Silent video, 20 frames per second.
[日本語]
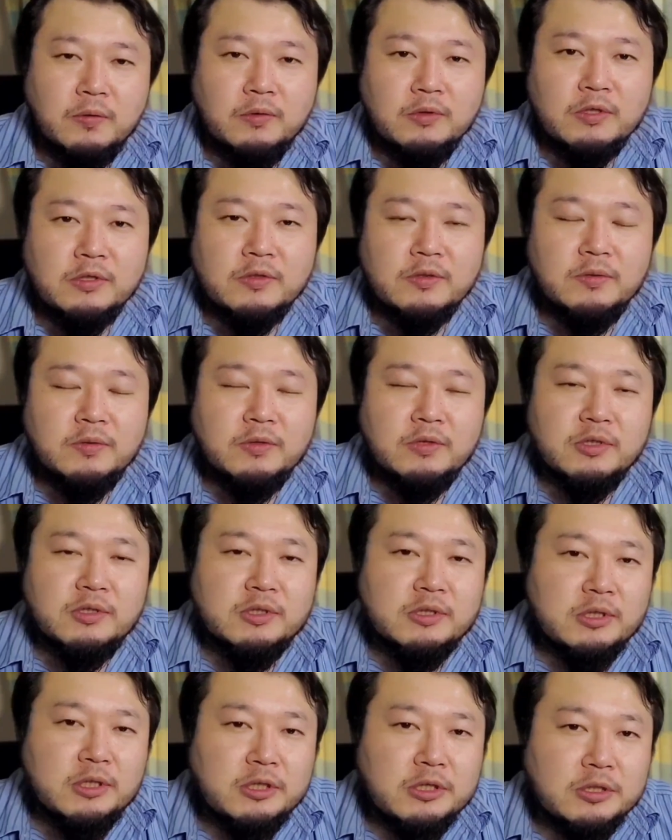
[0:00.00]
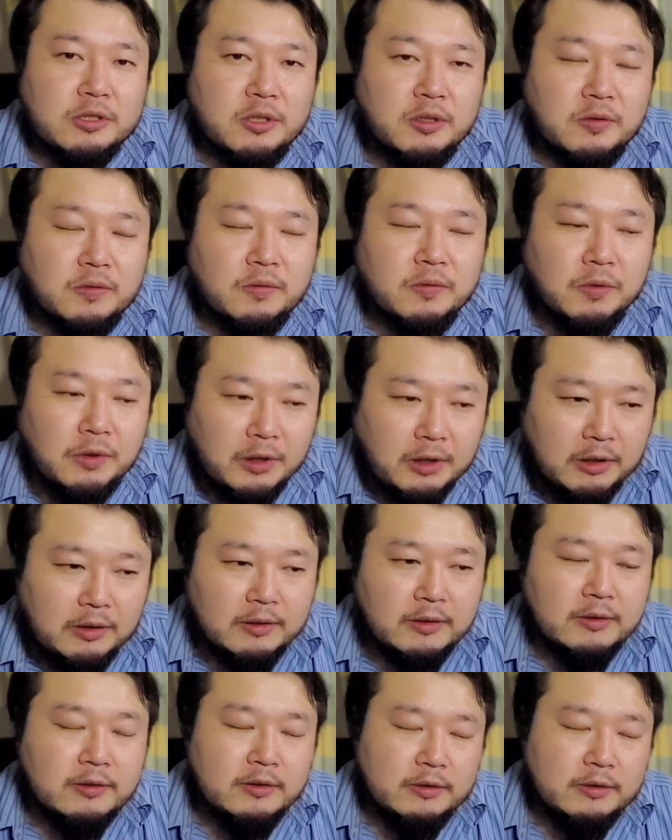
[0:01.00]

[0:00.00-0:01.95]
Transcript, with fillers: ころでそれを実現していくのか。